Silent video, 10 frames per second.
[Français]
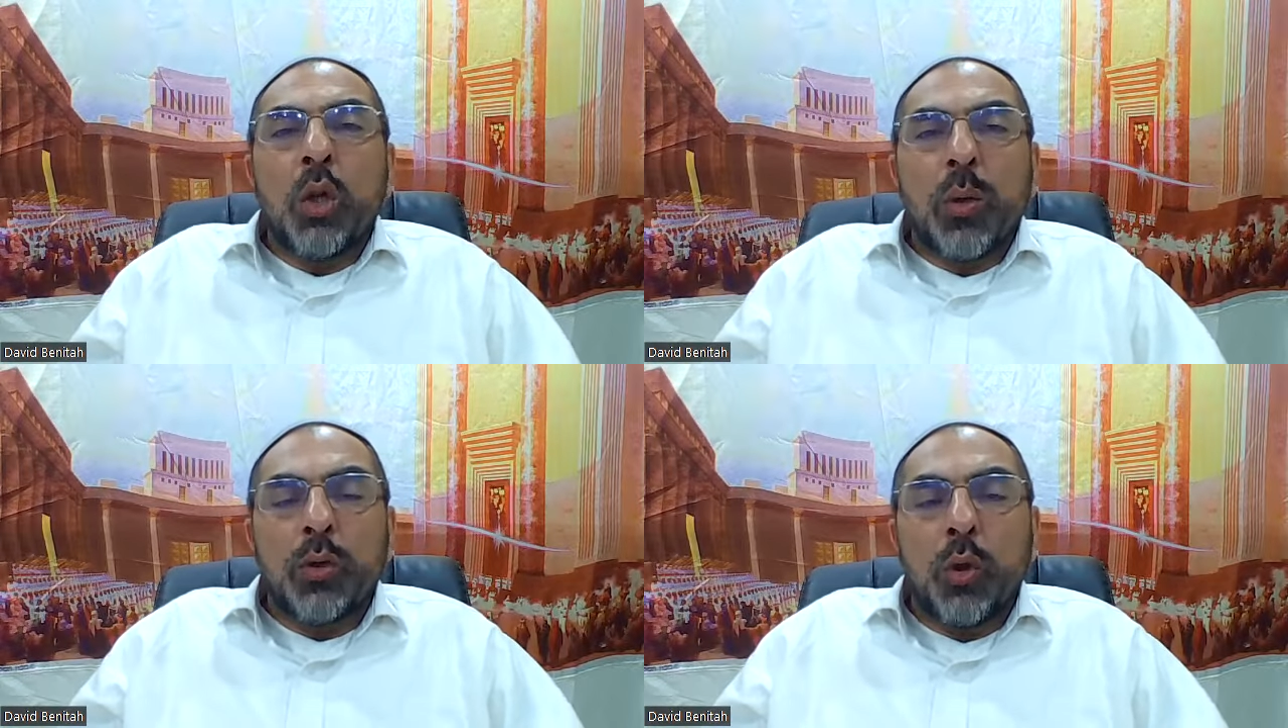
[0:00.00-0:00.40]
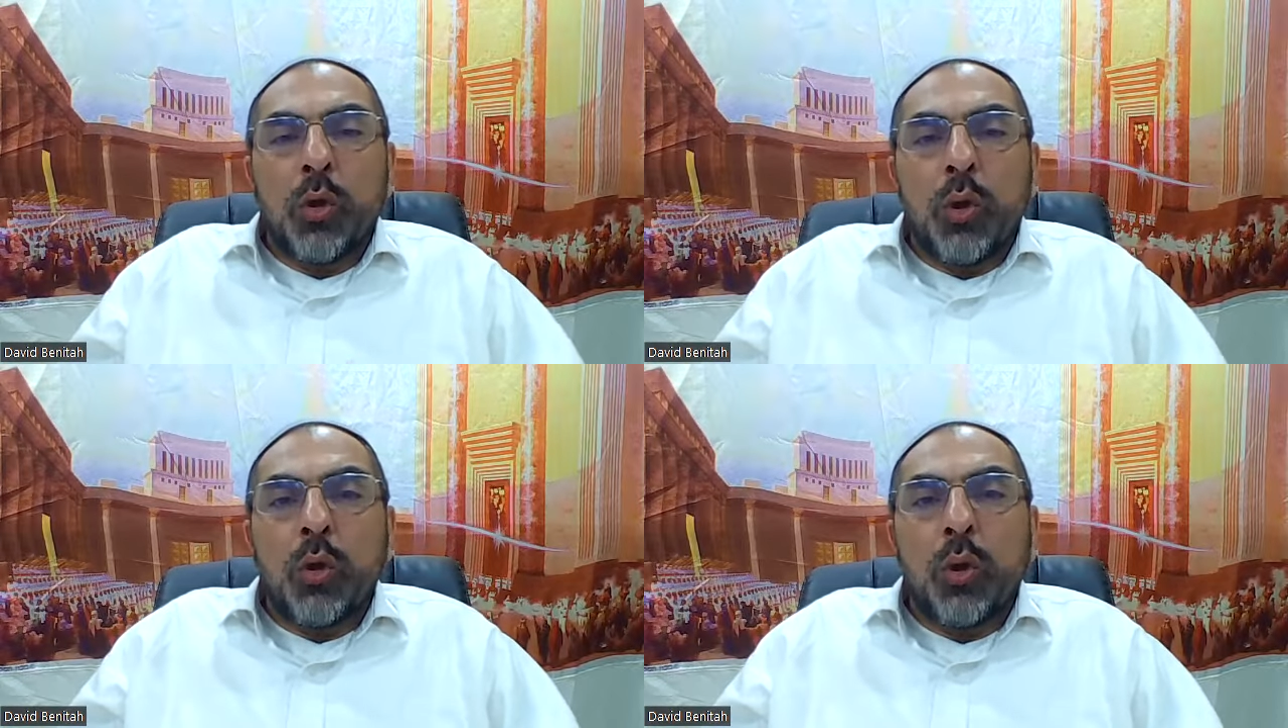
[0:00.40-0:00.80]
soit ce
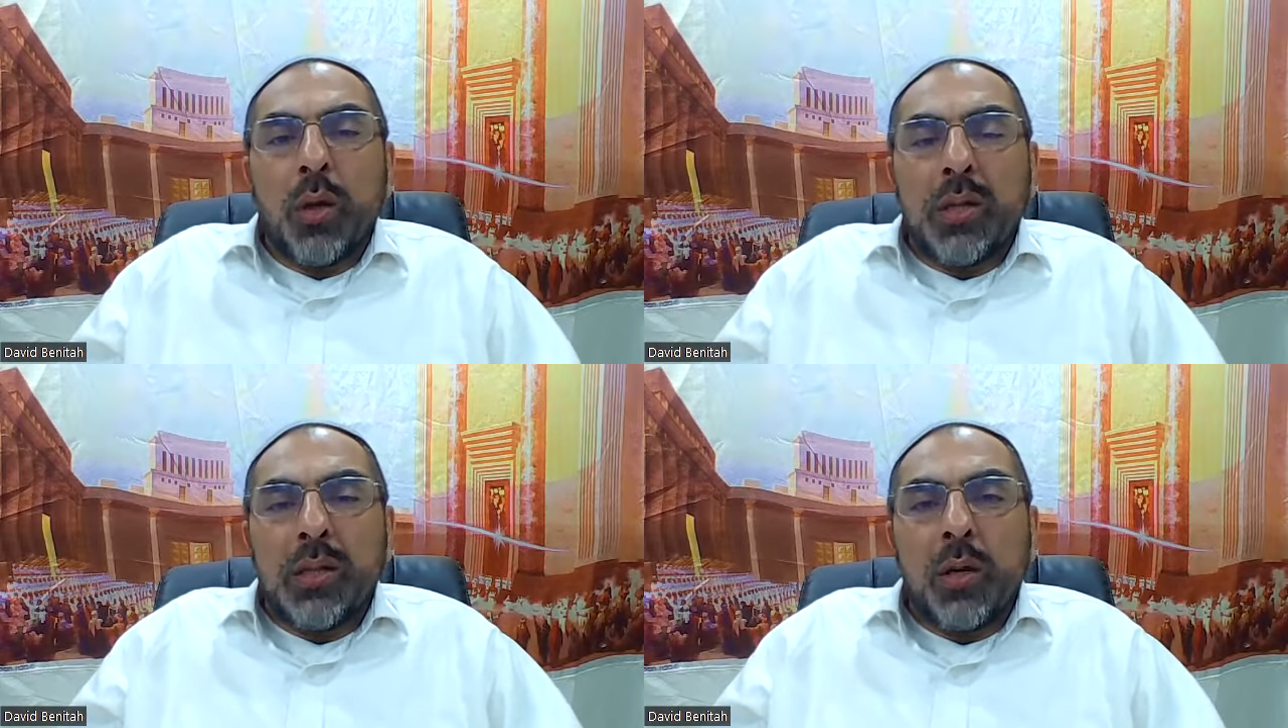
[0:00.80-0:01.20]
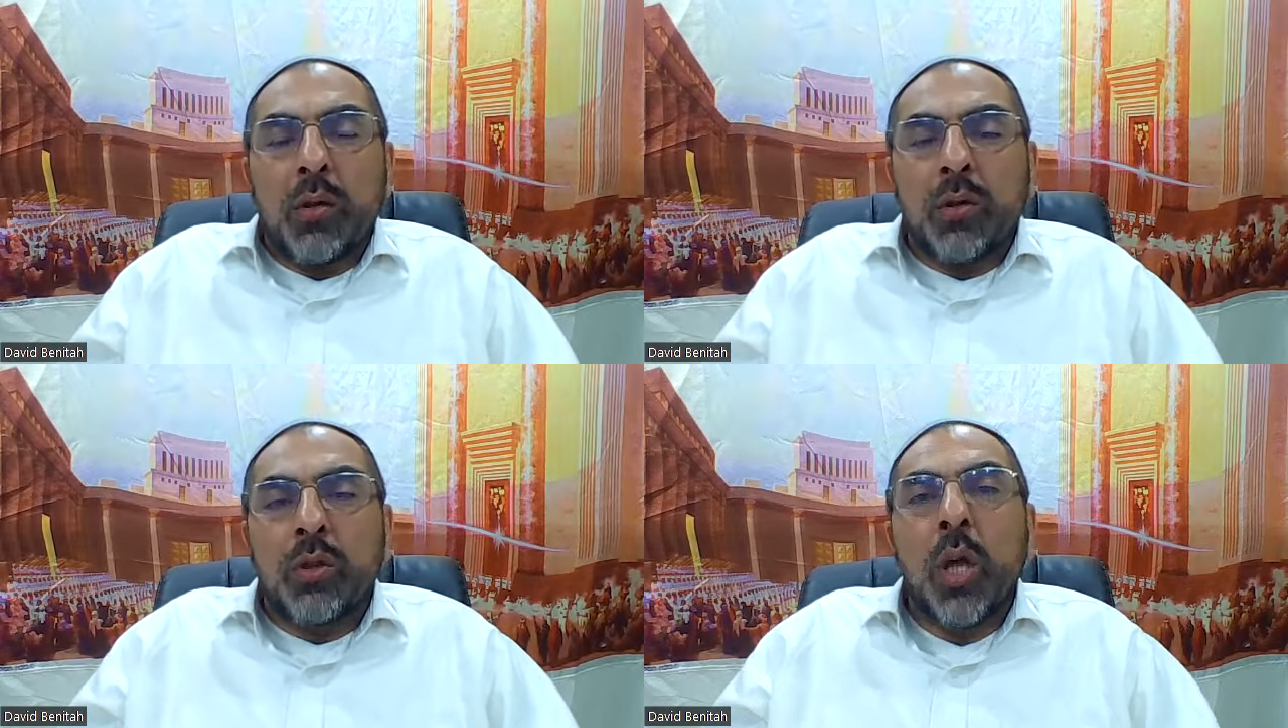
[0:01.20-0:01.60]
lieu de
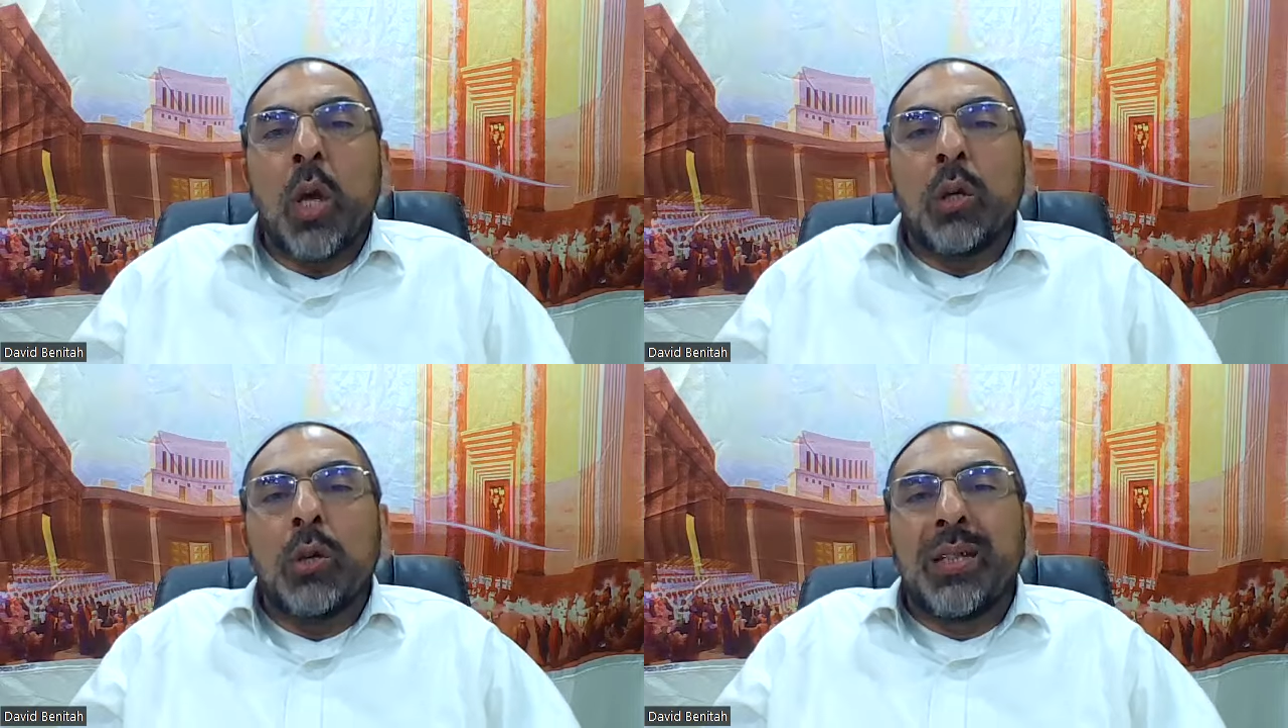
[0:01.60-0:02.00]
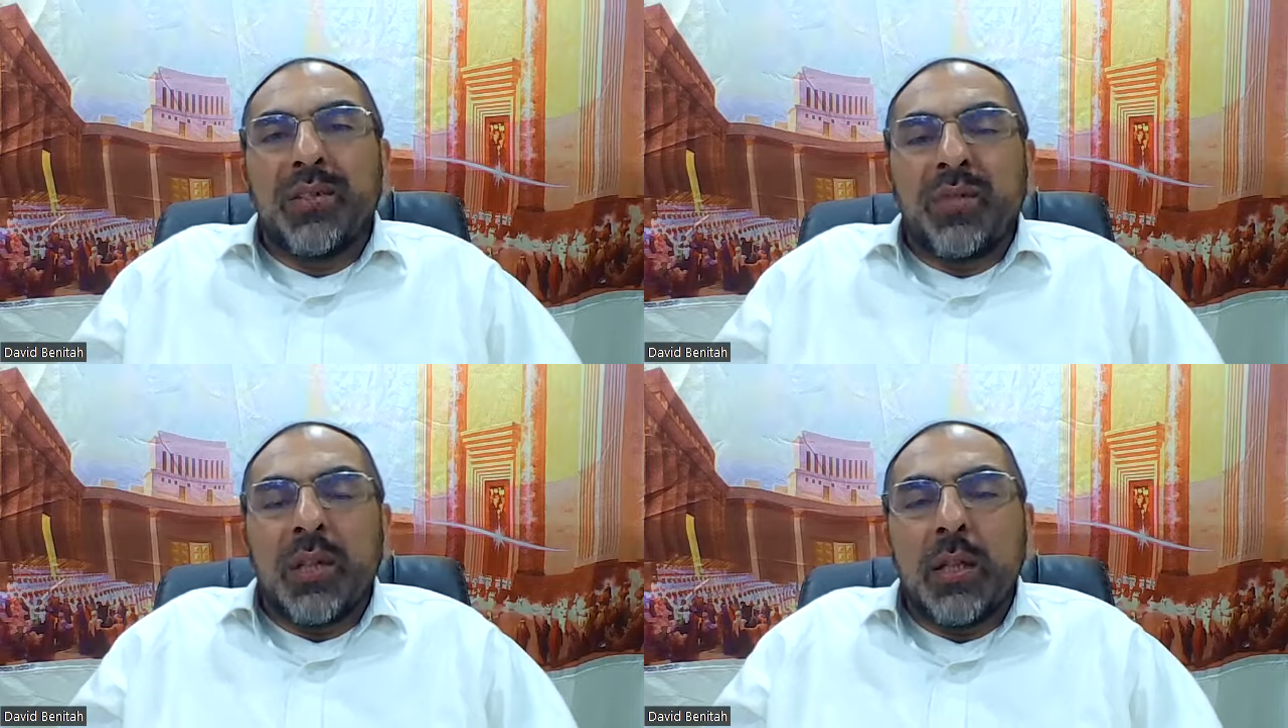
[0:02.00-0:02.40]
résidence
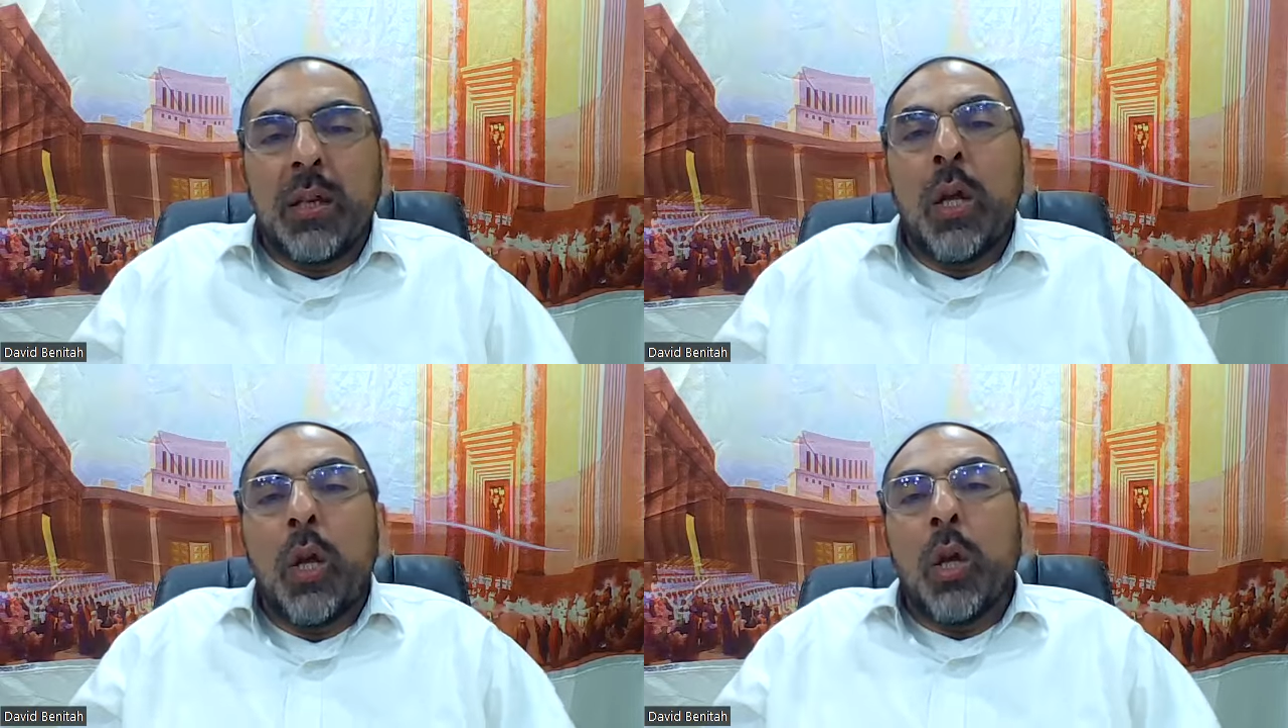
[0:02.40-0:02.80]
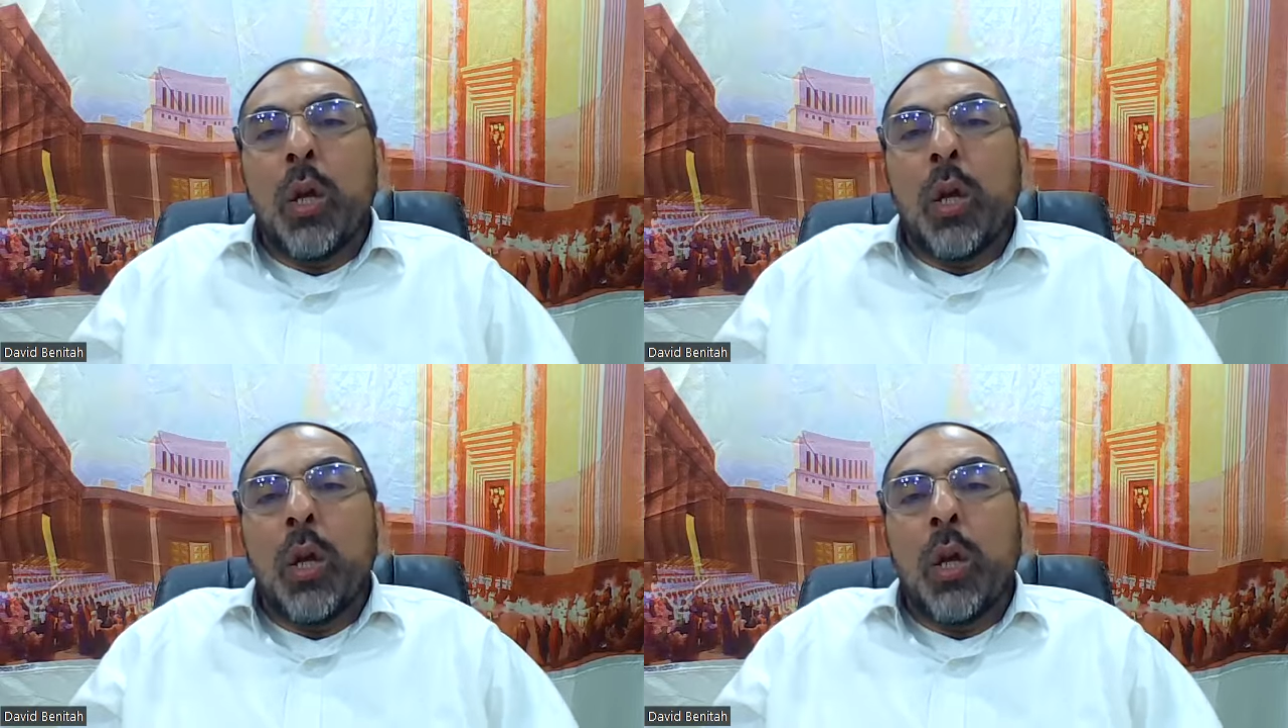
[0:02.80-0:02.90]
divine,